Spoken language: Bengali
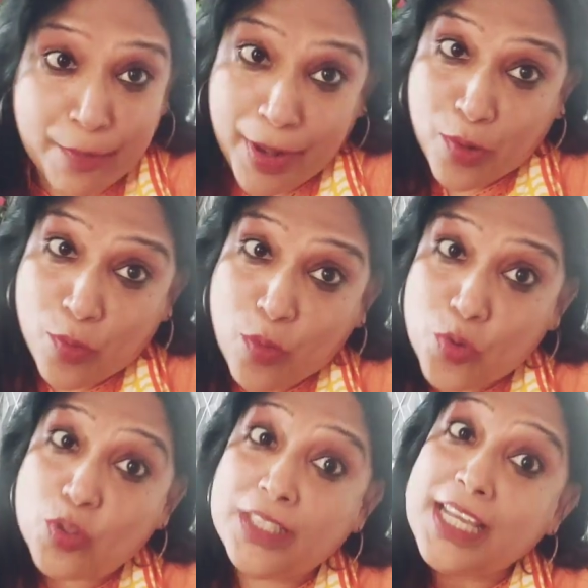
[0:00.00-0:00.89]
বা
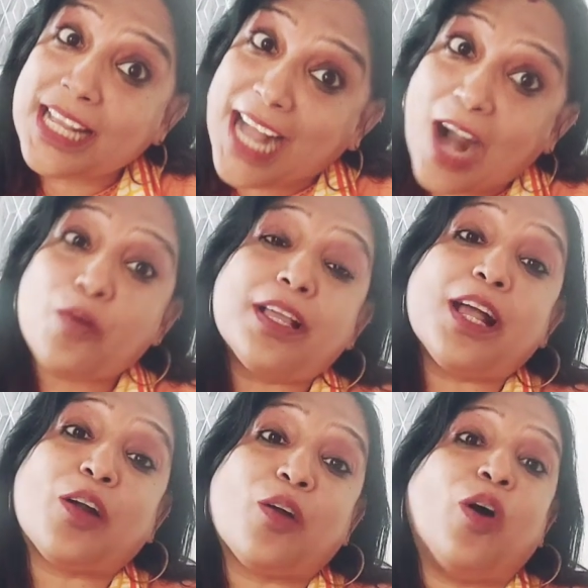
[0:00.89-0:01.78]
কোনো দিন কাউকে
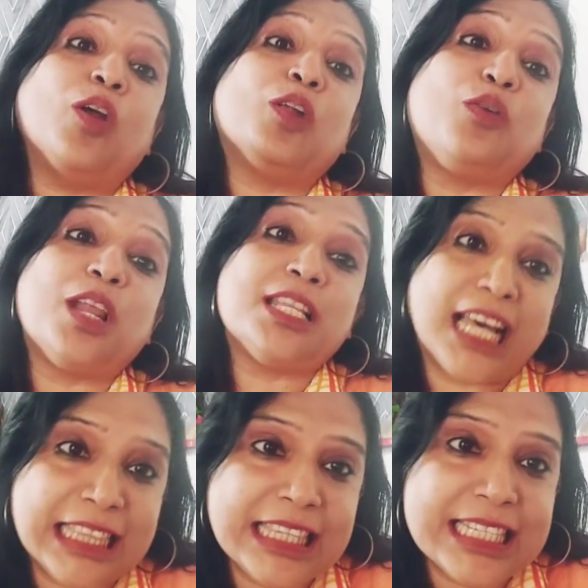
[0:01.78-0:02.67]
কল করে
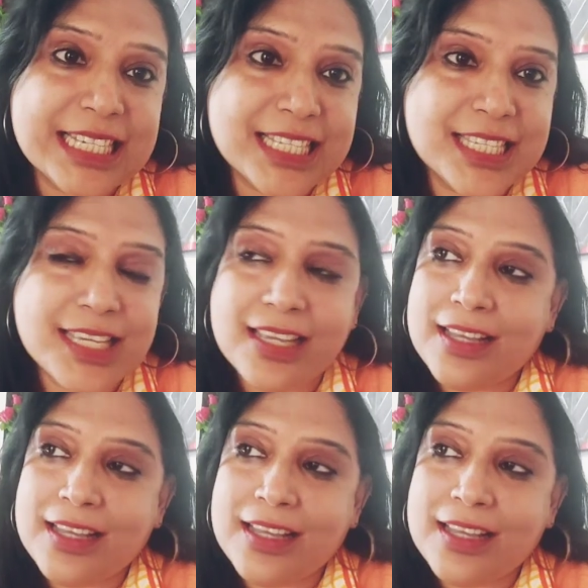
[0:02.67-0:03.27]
জানতে চেয়েছি